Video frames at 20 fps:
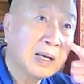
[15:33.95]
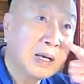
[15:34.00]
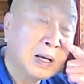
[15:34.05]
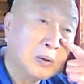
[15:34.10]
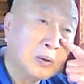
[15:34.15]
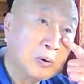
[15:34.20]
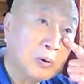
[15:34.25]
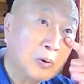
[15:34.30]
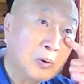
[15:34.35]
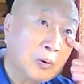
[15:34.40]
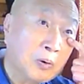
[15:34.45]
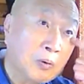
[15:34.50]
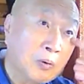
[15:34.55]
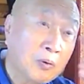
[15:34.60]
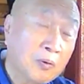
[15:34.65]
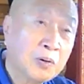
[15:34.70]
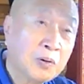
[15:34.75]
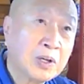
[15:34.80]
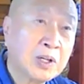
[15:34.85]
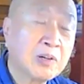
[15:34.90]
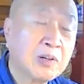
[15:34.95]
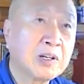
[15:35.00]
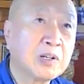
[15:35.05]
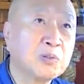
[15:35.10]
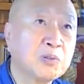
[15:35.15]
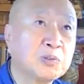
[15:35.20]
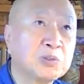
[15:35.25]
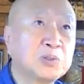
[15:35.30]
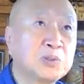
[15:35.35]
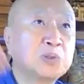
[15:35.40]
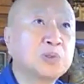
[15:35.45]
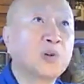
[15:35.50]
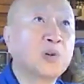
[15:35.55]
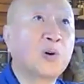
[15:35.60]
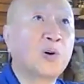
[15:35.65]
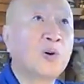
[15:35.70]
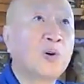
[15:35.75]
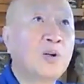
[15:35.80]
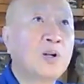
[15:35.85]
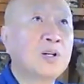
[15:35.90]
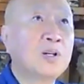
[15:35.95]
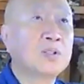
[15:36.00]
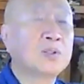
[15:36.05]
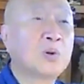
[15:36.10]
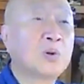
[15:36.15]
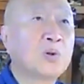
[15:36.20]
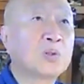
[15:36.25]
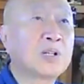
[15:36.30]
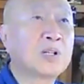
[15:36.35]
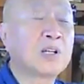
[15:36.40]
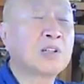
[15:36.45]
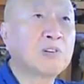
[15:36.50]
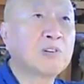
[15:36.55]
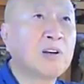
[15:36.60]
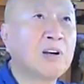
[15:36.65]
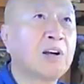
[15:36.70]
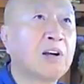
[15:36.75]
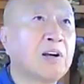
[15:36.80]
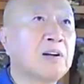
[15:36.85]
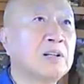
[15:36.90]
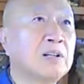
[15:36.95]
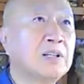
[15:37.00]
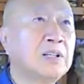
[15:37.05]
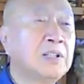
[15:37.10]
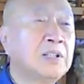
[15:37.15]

あの、我々の宇宙の灯体は、